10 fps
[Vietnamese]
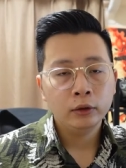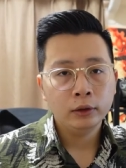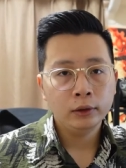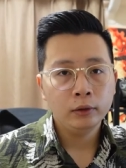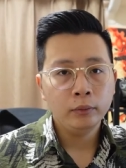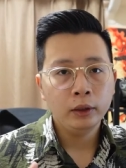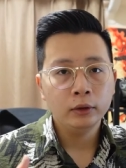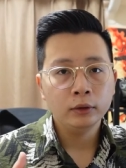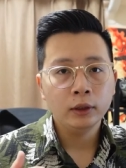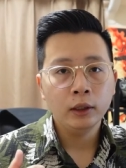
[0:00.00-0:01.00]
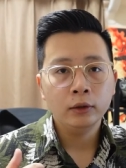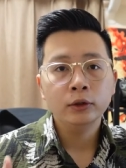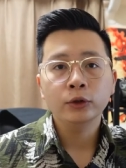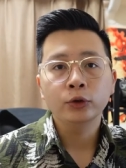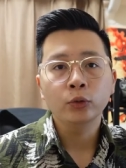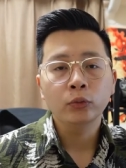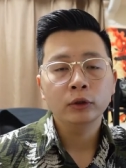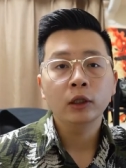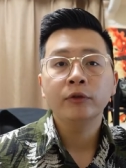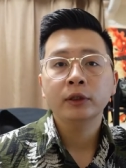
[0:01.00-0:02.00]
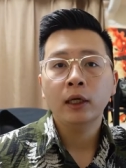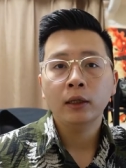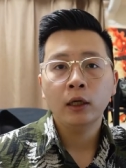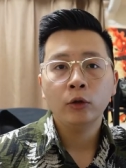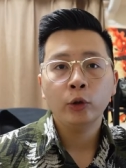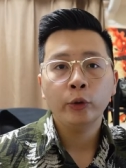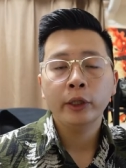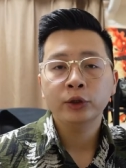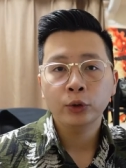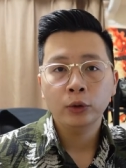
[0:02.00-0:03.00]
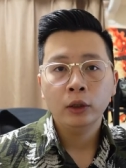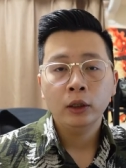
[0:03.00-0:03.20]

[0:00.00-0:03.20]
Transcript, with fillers: thì mình sẽ sử dụng Service Account Credential.